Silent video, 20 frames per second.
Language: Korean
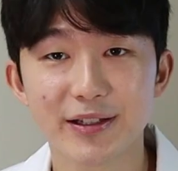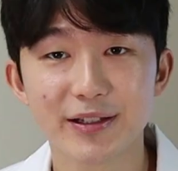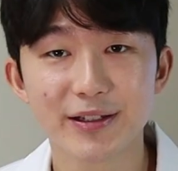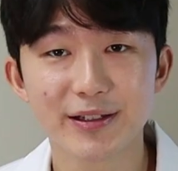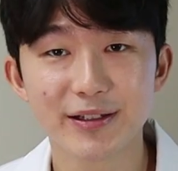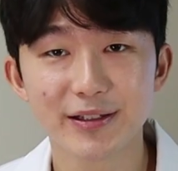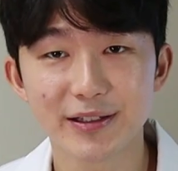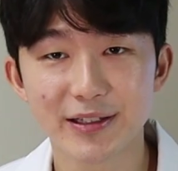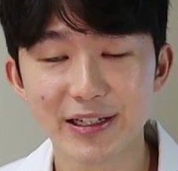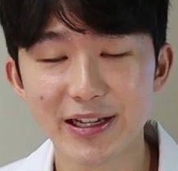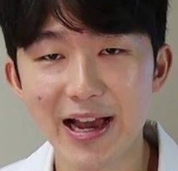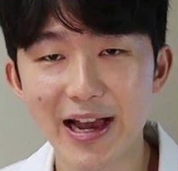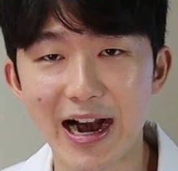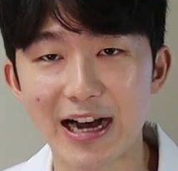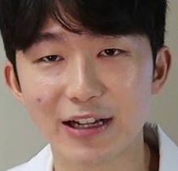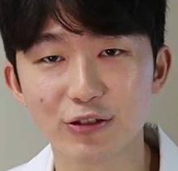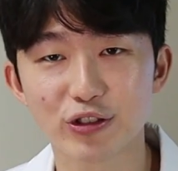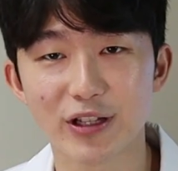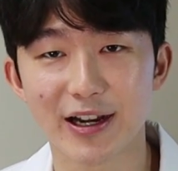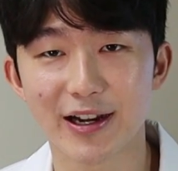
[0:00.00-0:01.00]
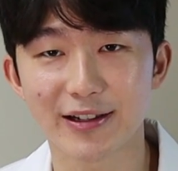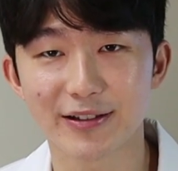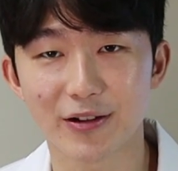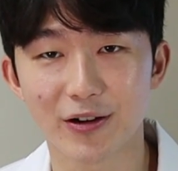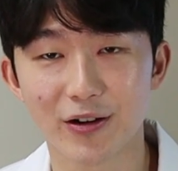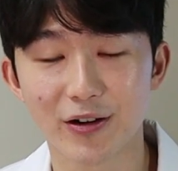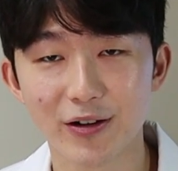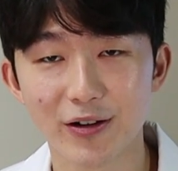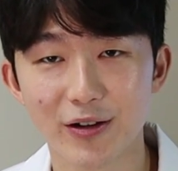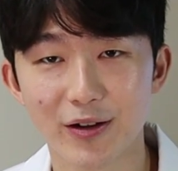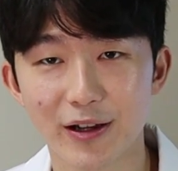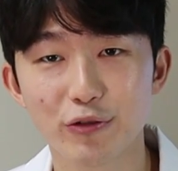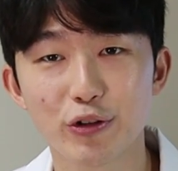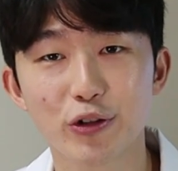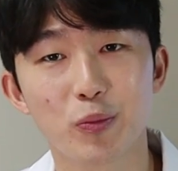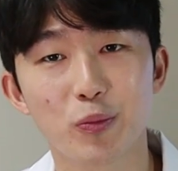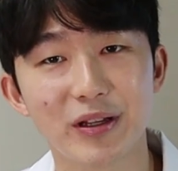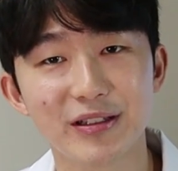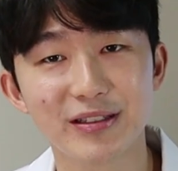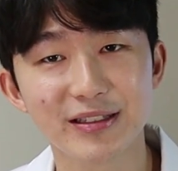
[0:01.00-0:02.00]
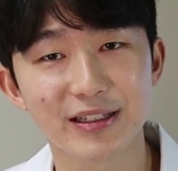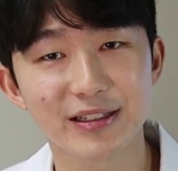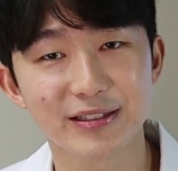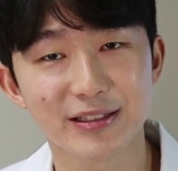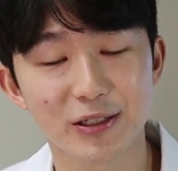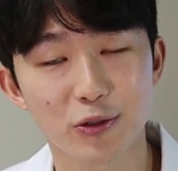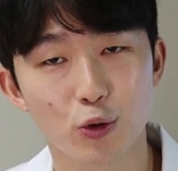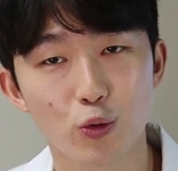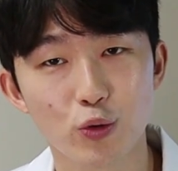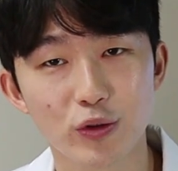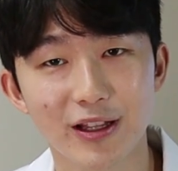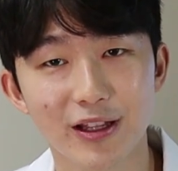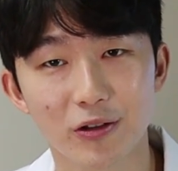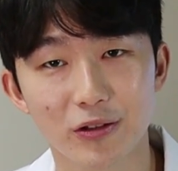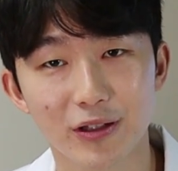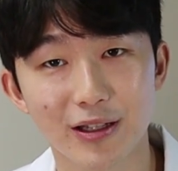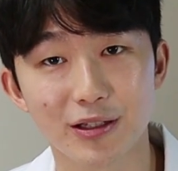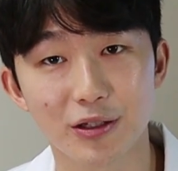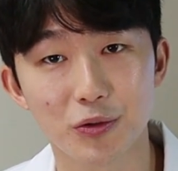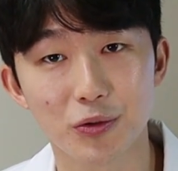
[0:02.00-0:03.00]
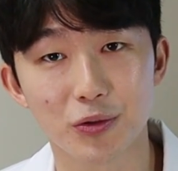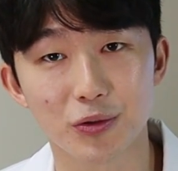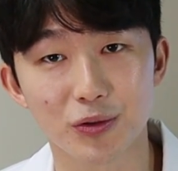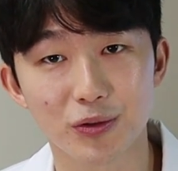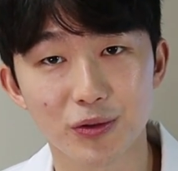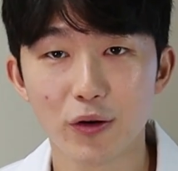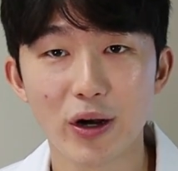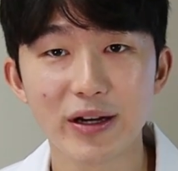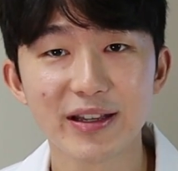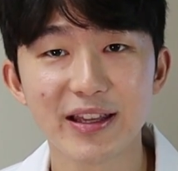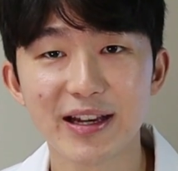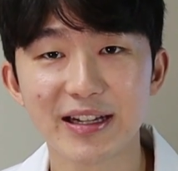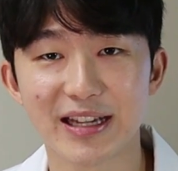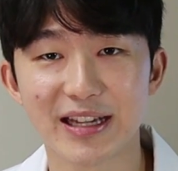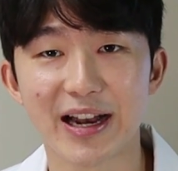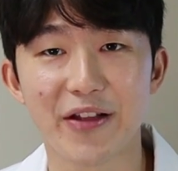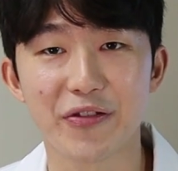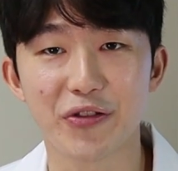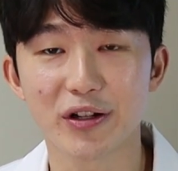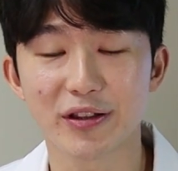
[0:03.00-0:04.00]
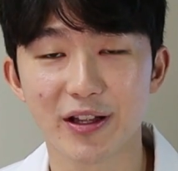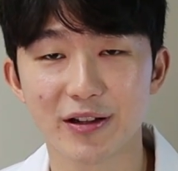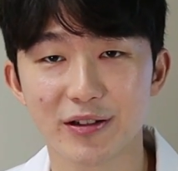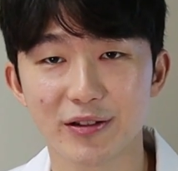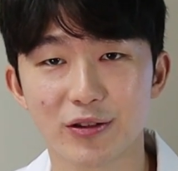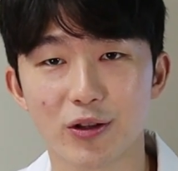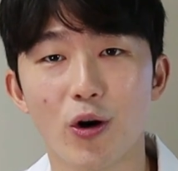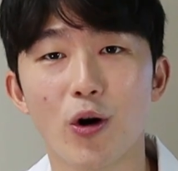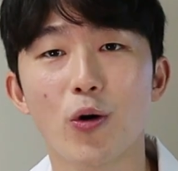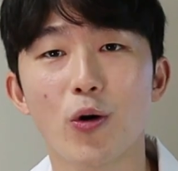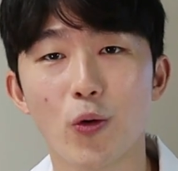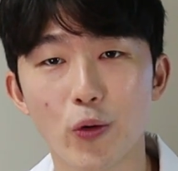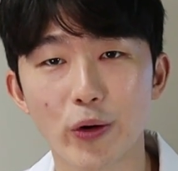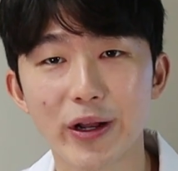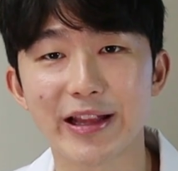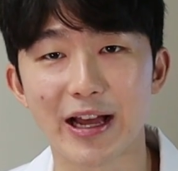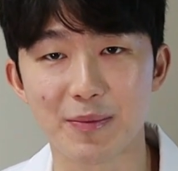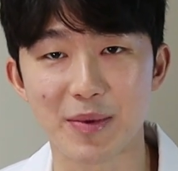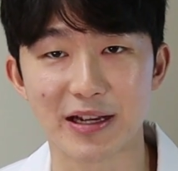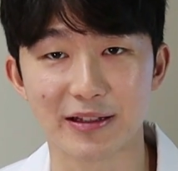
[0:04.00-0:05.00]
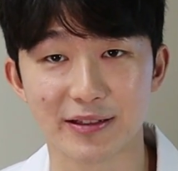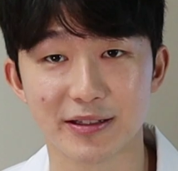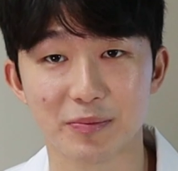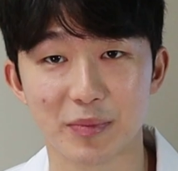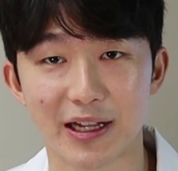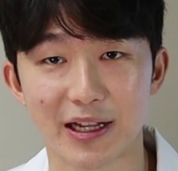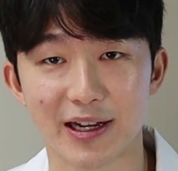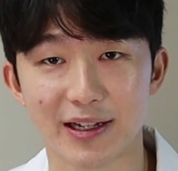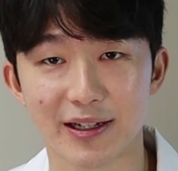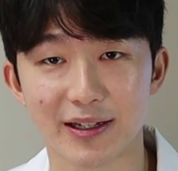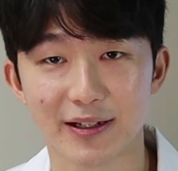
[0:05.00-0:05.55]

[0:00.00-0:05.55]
이들은 크기가 아주 작아서 하루에도 몇 시간씩 공기에 떠다니고 환기가 잘 안 될 때는 더 오래 남아 있습니다.